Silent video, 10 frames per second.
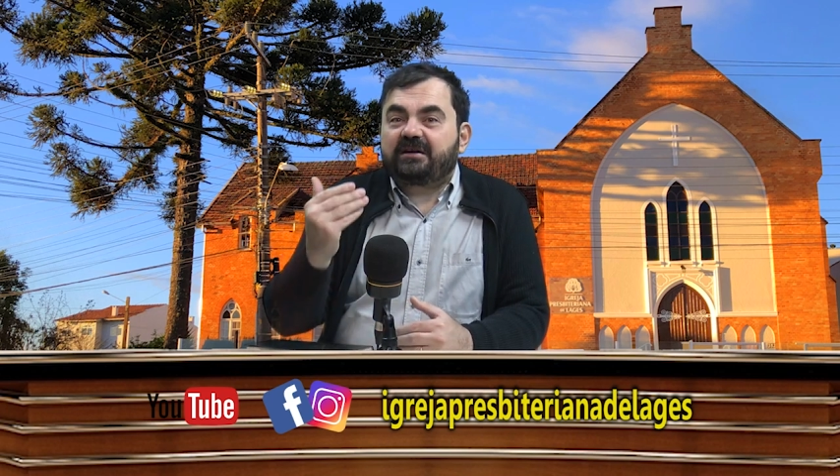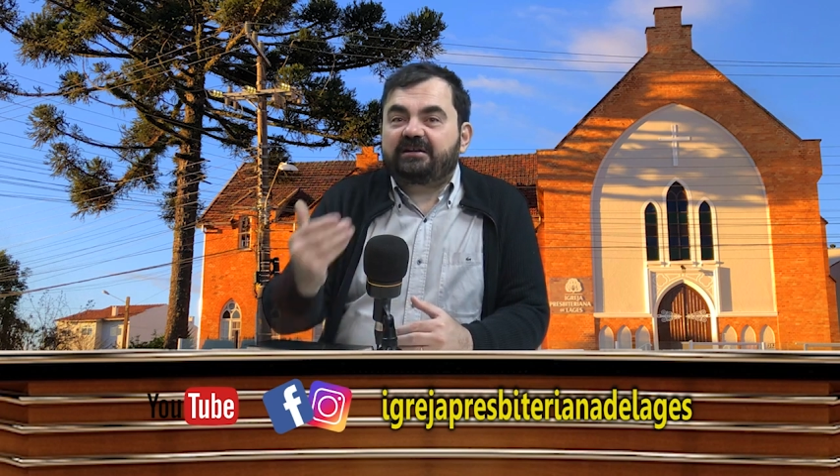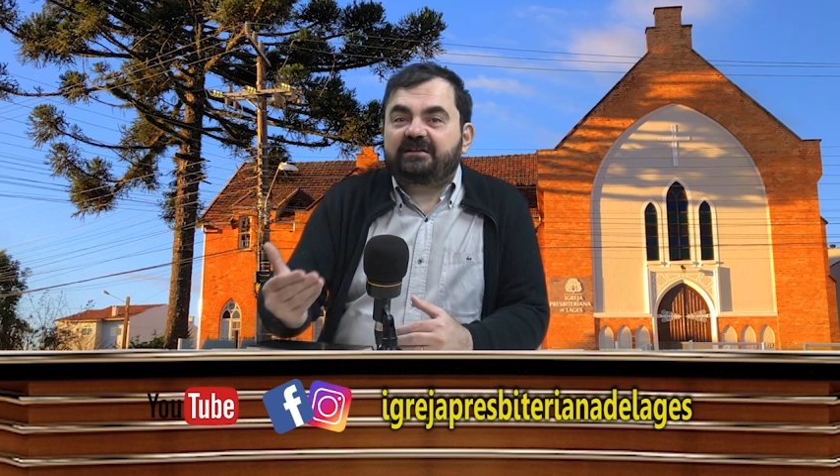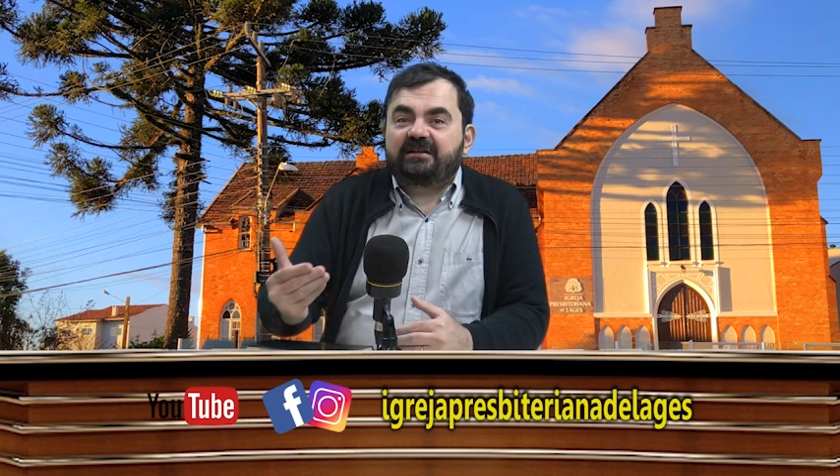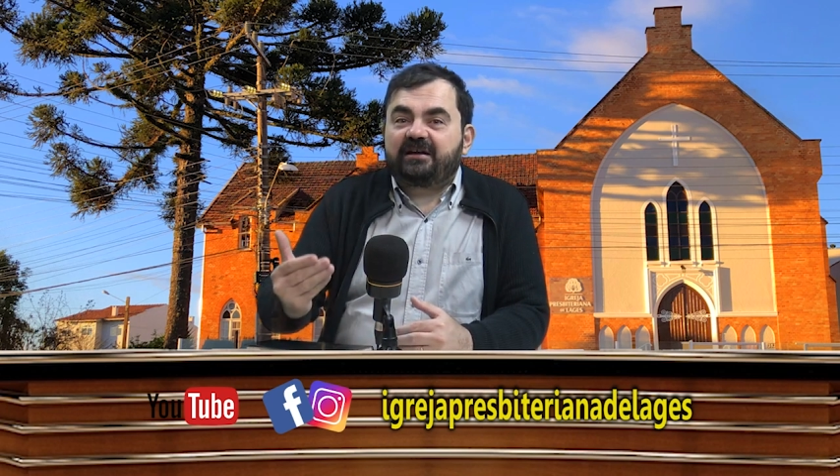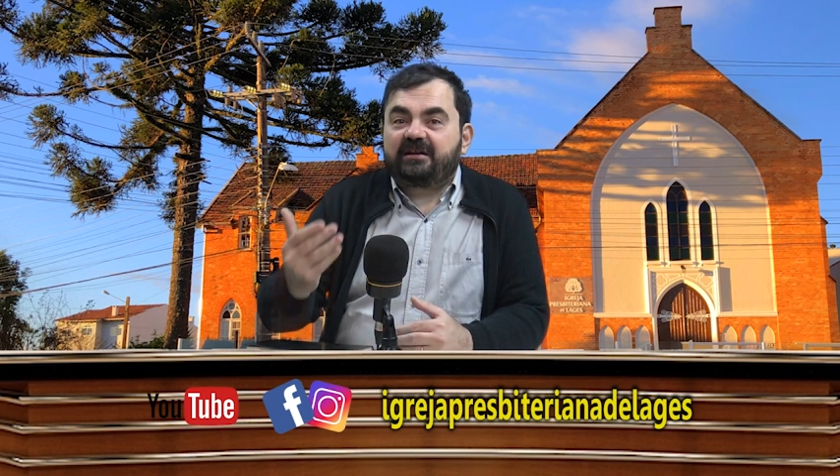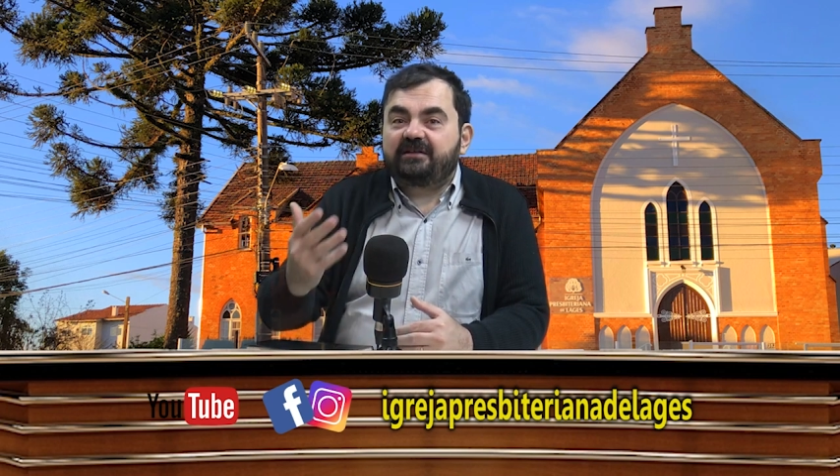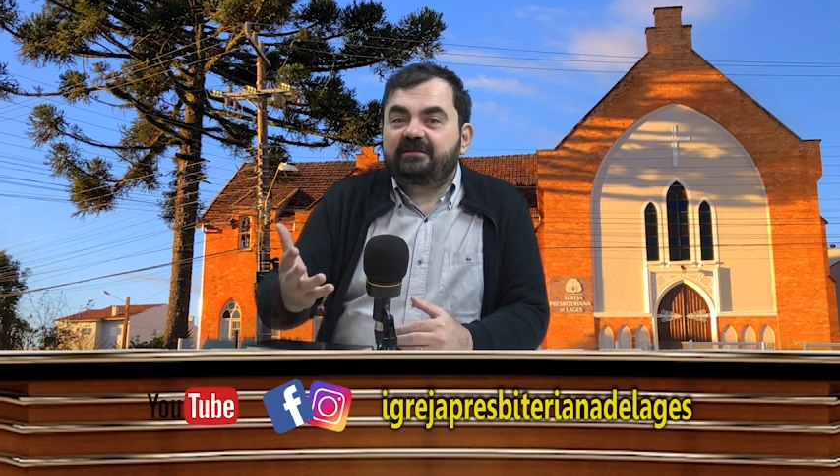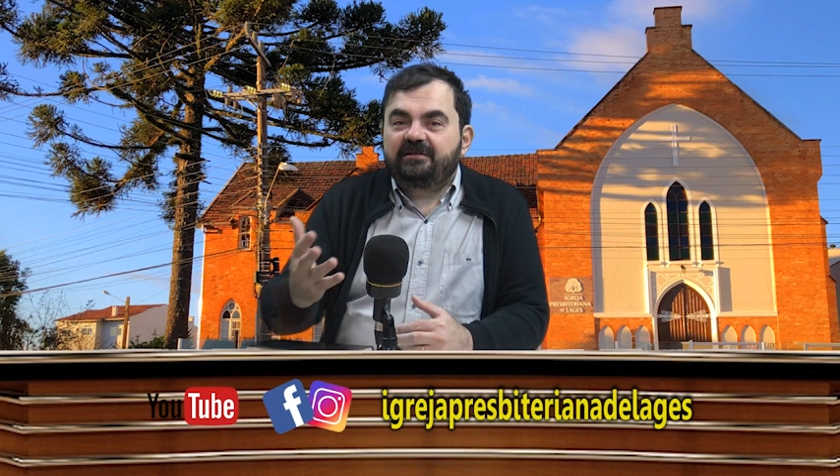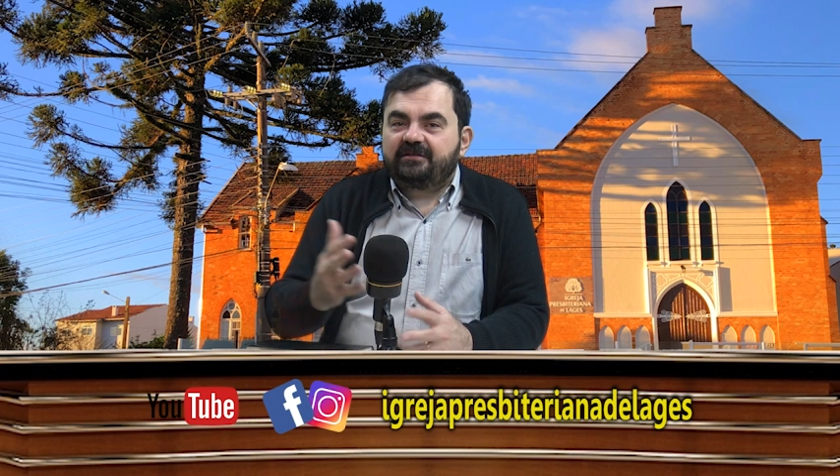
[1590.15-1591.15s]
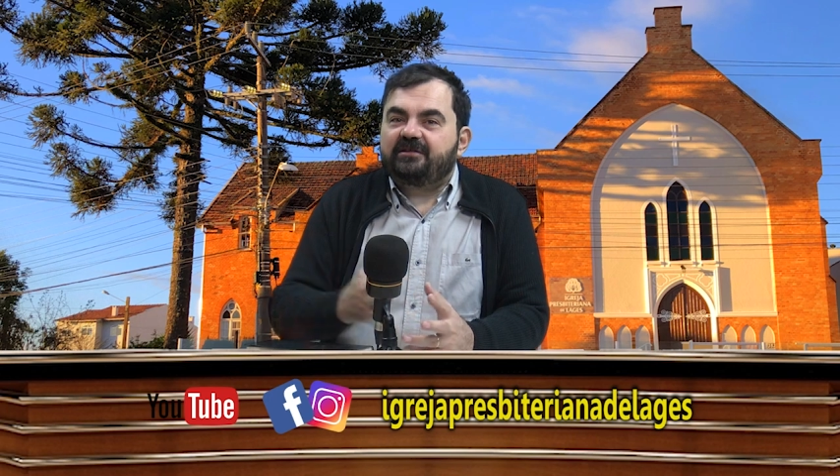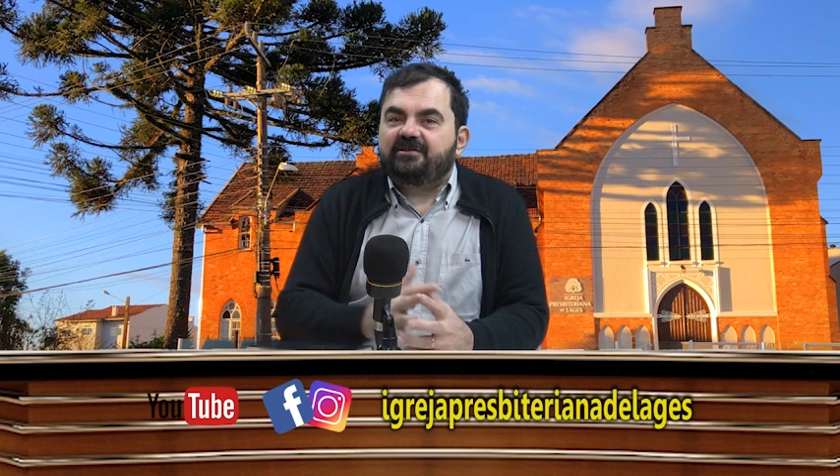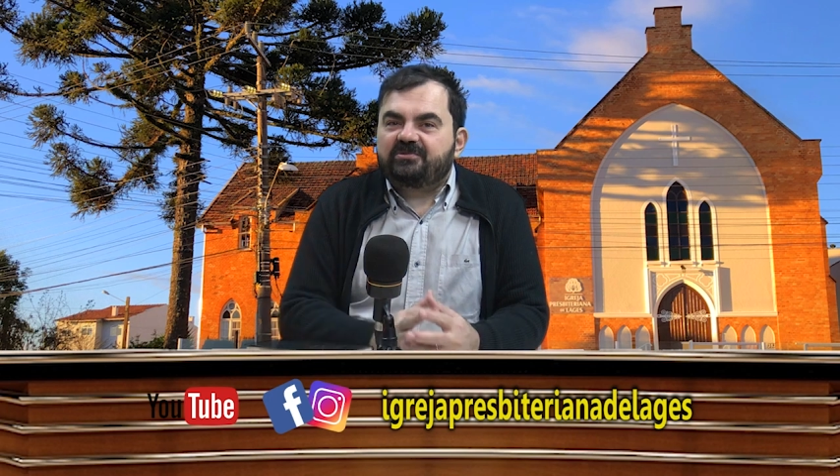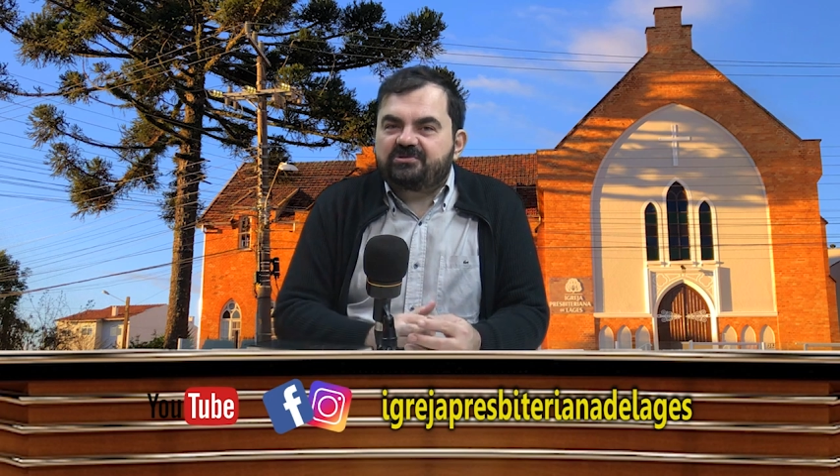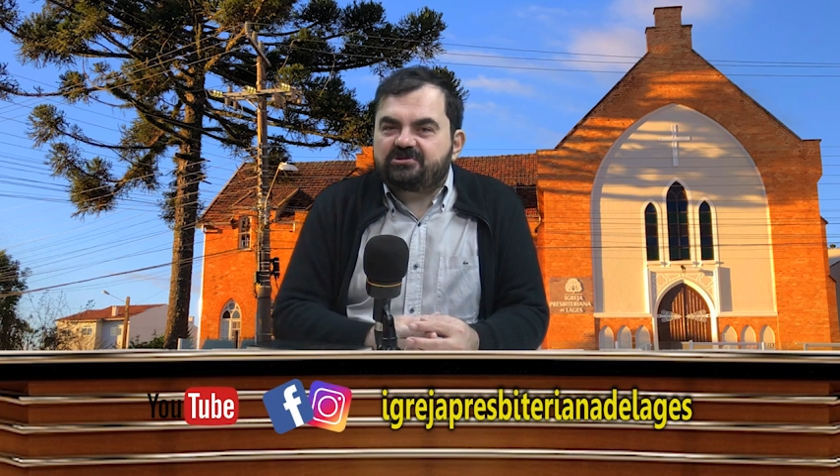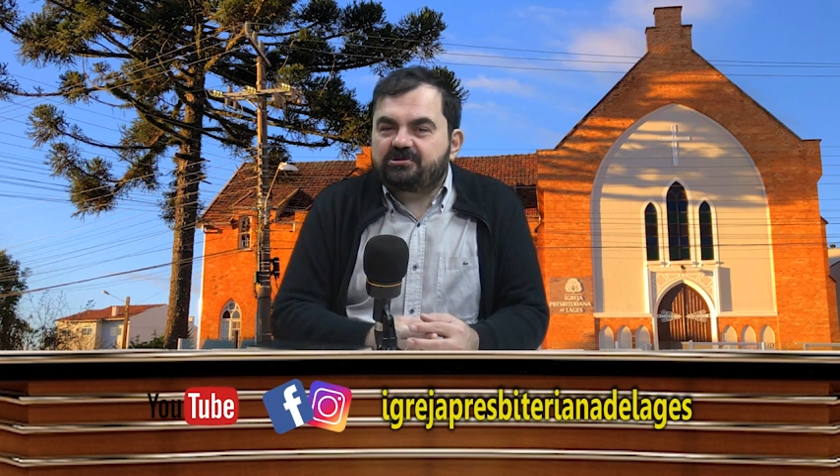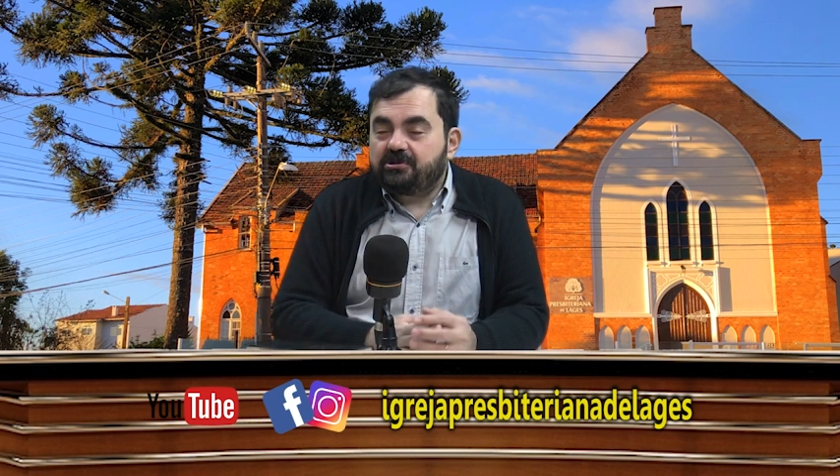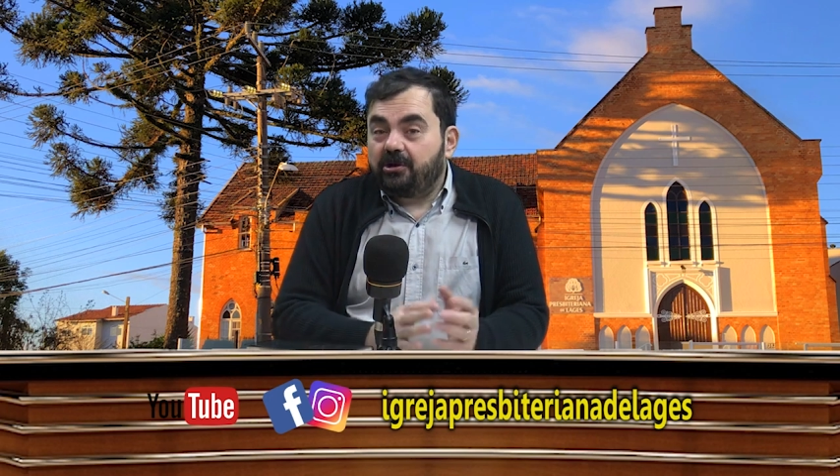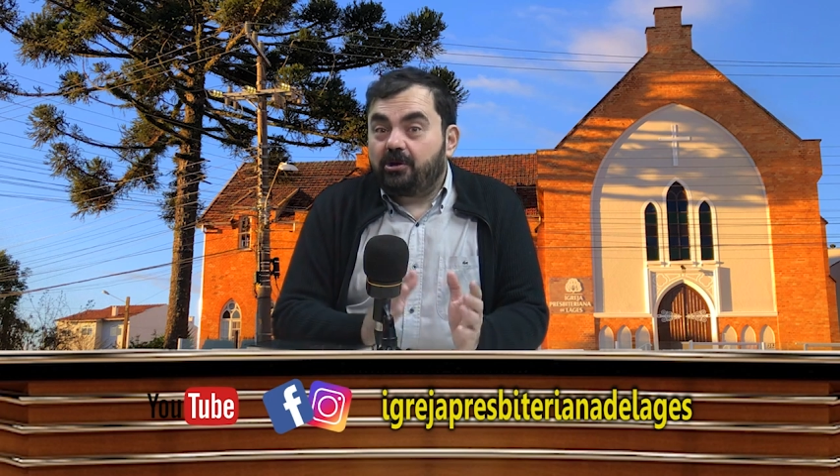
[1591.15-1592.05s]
agradar a Deus.